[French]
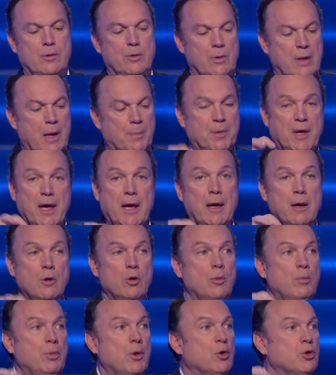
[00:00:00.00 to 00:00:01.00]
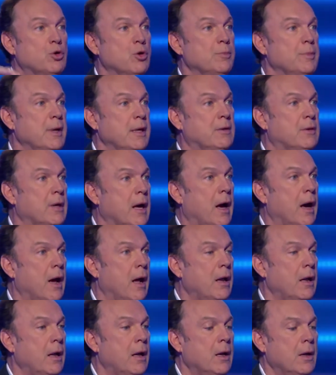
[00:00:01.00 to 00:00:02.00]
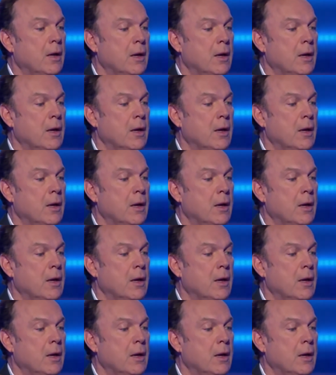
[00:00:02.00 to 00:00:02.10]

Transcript: La pierre, le bloc de métal,